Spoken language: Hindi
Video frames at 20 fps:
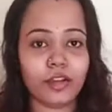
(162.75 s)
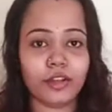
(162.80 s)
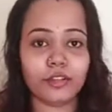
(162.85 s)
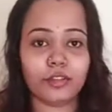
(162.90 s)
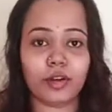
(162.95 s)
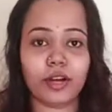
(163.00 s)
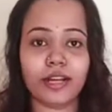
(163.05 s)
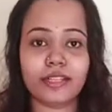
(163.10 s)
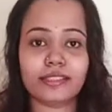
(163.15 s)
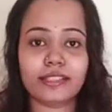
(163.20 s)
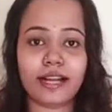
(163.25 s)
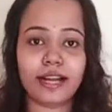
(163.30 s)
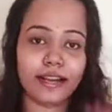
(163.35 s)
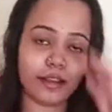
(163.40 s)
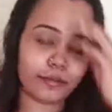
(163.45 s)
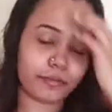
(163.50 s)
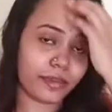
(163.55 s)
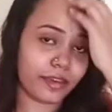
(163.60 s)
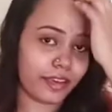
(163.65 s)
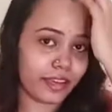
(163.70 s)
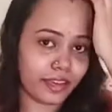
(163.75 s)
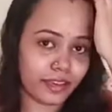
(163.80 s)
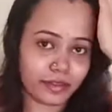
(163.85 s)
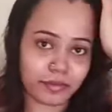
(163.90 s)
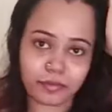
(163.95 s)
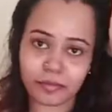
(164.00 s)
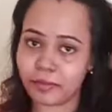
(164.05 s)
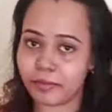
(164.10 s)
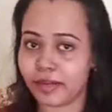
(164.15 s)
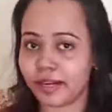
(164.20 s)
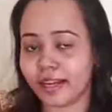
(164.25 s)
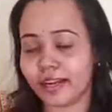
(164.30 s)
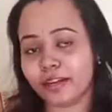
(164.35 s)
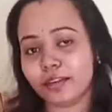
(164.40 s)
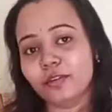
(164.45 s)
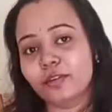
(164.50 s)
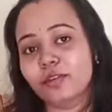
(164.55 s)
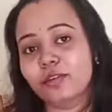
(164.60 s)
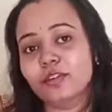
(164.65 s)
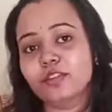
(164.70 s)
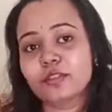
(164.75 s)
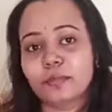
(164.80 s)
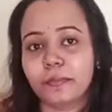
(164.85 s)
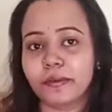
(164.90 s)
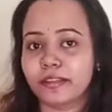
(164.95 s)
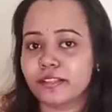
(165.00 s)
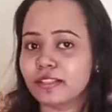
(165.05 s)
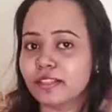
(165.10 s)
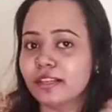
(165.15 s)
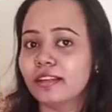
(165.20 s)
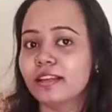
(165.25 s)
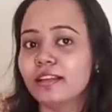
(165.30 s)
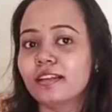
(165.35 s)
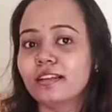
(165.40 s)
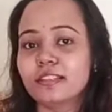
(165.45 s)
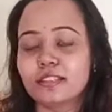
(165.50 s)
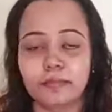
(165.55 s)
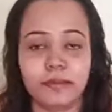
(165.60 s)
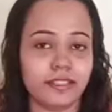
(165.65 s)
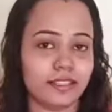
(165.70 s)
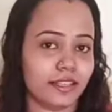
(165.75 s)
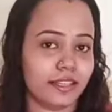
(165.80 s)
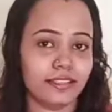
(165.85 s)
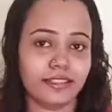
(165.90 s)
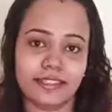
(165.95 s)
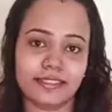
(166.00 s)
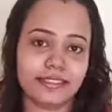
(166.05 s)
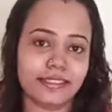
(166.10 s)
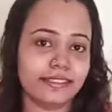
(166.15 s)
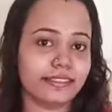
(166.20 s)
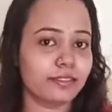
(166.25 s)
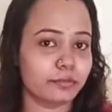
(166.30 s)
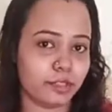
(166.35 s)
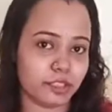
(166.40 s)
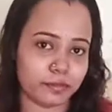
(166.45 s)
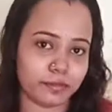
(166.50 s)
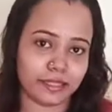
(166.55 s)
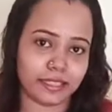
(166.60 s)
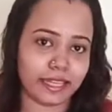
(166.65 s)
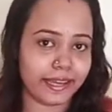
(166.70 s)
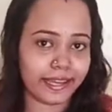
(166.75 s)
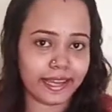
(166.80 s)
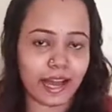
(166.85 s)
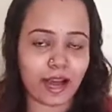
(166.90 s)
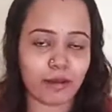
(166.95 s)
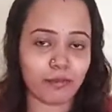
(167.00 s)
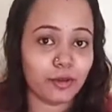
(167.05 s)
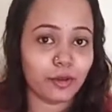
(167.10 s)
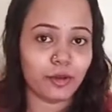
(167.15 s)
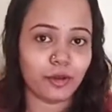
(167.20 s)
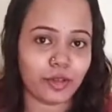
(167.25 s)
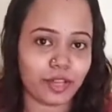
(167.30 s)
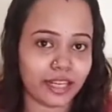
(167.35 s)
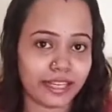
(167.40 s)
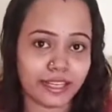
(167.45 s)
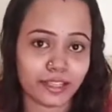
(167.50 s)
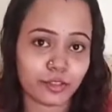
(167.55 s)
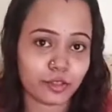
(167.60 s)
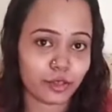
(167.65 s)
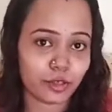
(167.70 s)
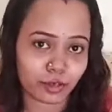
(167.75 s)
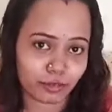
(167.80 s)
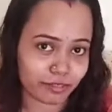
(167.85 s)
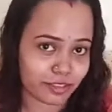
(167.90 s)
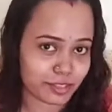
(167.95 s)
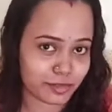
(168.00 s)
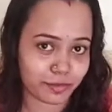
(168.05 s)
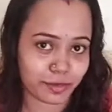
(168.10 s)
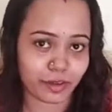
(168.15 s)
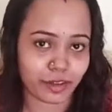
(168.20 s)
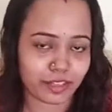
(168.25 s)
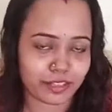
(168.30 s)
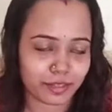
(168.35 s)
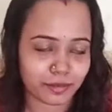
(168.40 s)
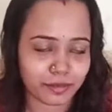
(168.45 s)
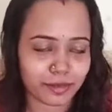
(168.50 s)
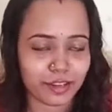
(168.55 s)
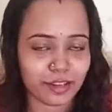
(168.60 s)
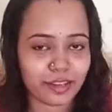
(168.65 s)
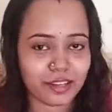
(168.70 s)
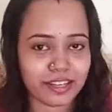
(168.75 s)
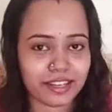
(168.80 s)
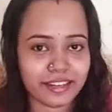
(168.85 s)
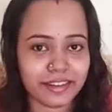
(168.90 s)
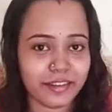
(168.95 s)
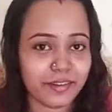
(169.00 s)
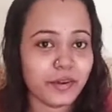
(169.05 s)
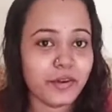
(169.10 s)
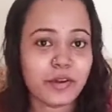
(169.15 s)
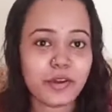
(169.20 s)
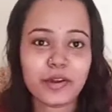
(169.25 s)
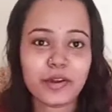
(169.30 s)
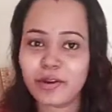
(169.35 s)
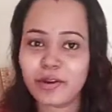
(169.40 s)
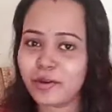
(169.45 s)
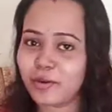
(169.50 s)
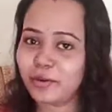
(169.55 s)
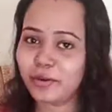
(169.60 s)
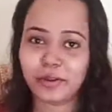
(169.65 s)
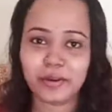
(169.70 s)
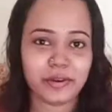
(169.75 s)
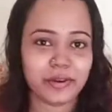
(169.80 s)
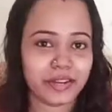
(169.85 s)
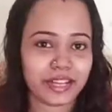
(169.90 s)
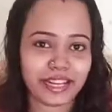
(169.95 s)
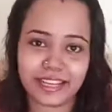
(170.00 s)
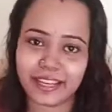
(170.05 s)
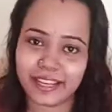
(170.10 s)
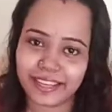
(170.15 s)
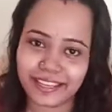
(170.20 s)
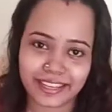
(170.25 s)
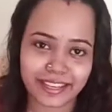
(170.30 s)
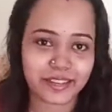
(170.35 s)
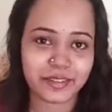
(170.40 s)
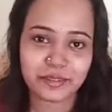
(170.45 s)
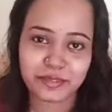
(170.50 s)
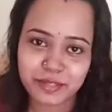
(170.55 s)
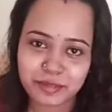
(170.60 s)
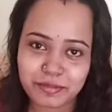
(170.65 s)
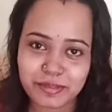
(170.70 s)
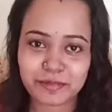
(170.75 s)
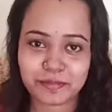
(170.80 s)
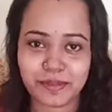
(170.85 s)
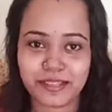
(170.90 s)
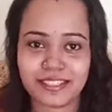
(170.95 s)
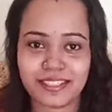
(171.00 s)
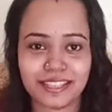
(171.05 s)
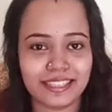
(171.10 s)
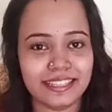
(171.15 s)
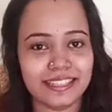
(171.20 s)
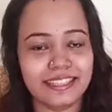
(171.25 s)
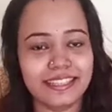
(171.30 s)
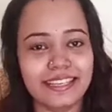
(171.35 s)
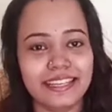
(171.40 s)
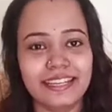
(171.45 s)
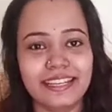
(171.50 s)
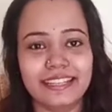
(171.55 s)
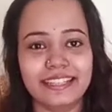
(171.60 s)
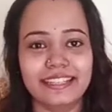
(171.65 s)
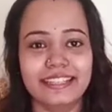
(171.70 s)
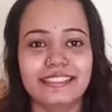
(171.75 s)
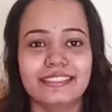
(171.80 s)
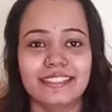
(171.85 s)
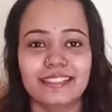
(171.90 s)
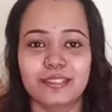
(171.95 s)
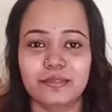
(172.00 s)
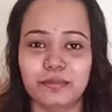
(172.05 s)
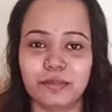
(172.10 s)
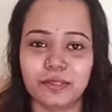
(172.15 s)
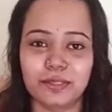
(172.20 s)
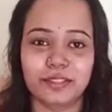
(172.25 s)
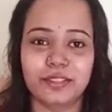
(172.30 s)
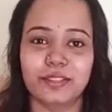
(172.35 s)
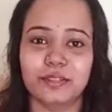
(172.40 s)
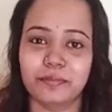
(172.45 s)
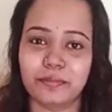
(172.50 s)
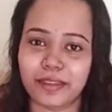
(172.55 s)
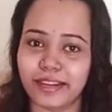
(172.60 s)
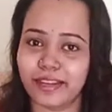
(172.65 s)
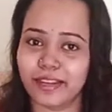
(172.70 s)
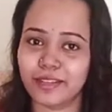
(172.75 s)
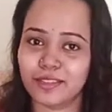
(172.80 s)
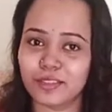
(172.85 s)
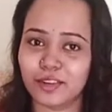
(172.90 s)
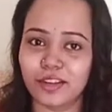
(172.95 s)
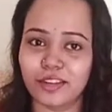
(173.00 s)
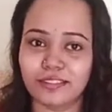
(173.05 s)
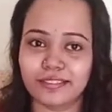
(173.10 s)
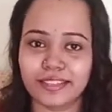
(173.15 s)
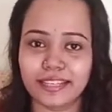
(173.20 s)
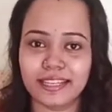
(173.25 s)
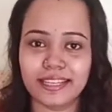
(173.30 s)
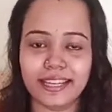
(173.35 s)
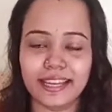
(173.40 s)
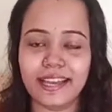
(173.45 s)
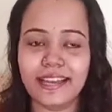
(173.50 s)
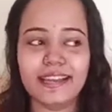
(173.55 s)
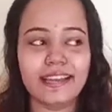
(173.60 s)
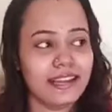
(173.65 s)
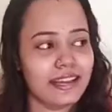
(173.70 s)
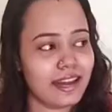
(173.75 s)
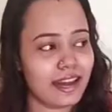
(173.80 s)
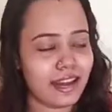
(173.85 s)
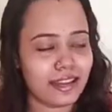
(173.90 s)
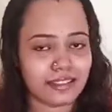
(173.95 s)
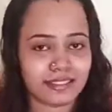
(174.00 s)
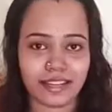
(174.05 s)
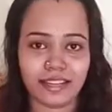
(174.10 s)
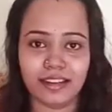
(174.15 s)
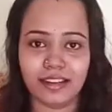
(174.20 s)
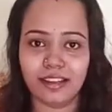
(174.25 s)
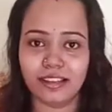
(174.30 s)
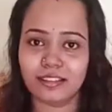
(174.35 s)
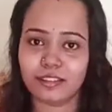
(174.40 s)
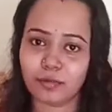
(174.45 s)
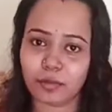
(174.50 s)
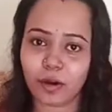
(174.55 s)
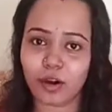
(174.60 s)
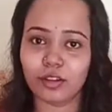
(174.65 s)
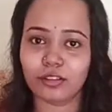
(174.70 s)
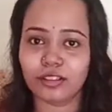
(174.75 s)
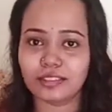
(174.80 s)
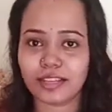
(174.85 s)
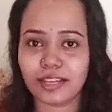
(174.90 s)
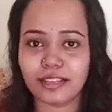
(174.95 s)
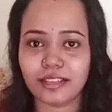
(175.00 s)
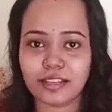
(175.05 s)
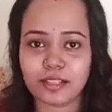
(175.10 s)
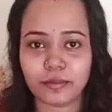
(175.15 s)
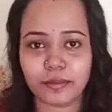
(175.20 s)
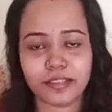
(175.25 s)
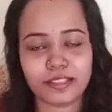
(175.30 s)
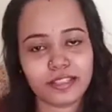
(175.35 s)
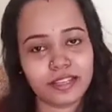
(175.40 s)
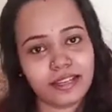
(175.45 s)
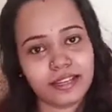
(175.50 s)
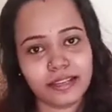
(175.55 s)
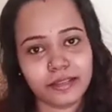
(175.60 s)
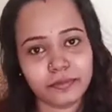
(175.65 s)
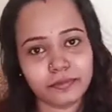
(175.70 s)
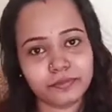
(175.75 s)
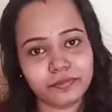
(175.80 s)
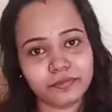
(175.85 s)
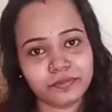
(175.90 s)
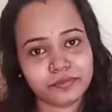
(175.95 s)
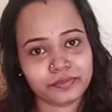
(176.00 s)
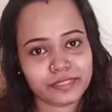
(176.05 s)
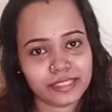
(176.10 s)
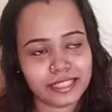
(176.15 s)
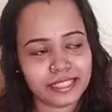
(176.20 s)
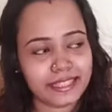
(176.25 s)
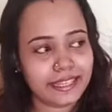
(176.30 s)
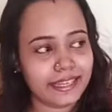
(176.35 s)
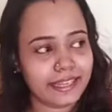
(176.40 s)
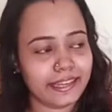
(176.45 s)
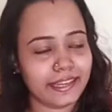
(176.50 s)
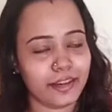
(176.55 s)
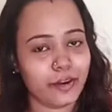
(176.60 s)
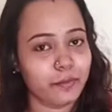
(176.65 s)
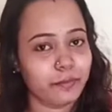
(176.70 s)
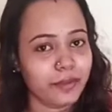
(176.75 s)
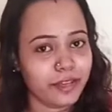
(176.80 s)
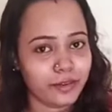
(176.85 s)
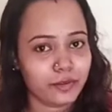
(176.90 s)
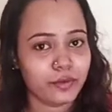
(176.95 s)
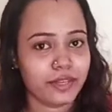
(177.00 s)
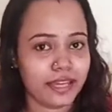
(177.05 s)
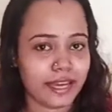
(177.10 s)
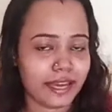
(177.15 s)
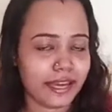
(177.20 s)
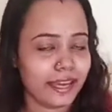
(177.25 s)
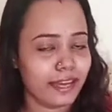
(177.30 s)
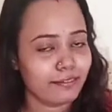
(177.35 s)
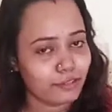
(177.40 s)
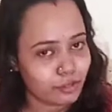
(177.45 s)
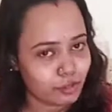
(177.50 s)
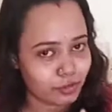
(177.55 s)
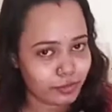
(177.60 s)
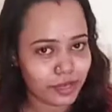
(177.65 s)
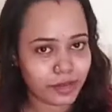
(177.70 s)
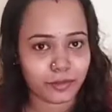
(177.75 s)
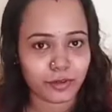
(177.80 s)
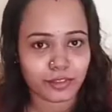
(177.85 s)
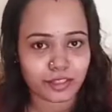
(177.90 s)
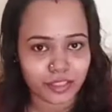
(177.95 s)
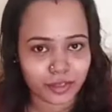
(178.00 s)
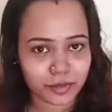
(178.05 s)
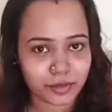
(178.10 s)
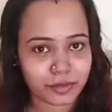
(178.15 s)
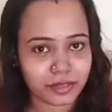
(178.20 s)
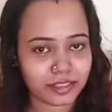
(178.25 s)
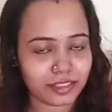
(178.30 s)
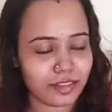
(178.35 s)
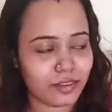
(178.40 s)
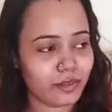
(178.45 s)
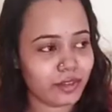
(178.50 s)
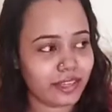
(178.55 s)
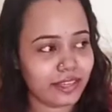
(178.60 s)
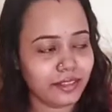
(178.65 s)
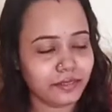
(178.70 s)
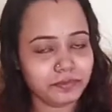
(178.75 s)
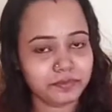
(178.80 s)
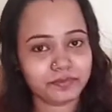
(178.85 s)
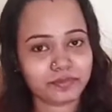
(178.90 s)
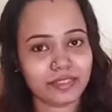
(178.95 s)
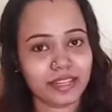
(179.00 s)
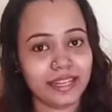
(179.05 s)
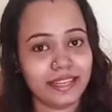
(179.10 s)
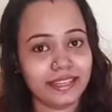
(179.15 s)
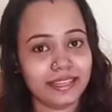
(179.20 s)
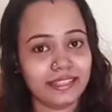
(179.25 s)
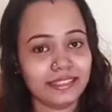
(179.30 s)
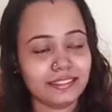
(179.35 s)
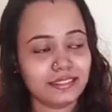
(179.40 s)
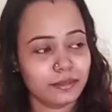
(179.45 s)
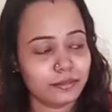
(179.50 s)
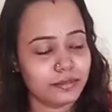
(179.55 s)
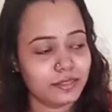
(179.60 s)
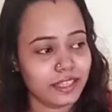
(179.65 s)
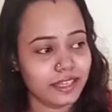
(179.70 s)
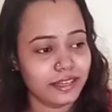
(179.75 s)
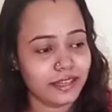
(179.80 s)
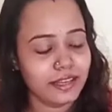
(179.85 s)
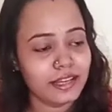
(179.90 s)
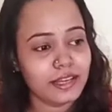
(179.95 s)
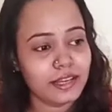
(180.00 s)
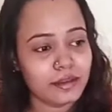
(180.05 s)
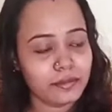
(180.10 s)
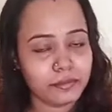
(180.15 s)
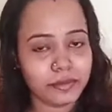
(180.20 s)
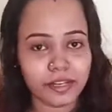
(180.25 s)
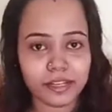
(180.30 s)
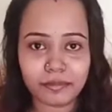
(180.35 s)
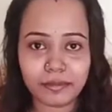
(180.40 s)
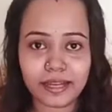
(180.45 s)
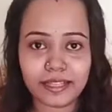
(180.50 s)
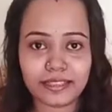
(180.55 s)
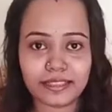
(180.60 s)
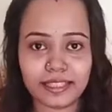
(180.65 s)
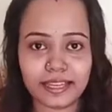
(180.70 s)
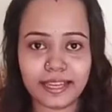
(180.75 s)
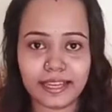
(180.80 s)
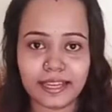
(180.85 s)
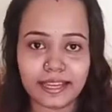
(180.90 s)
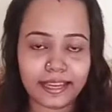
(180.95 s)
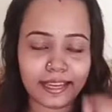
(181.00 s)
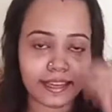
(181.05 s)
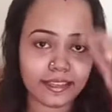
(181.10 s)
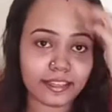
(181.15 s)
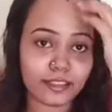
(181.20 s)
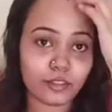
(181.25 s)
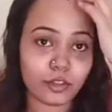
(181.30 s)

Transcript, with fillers: तो आज खाने में मैं बना रही हूँ कुछ स्पेशल स्पेशल इन द सेंस मुझे पता है कि आप लोगों के लिए जो लोग वेस्ट बंगाल से बिलोंग कर रहे हो उन लोगों के लिए ये कुछ भी स्पेशल नहीं है लेकिन सच बोलूँ तो मेरे और सौरभ के लिए आज का लंच बहुत ही ज़्यादा स्पेशल है ठीक है और मेनू क्या है वो तो मैं आपको ज़रूर बताऊंगी लेकिन सबसे बड़ी बात यह है कि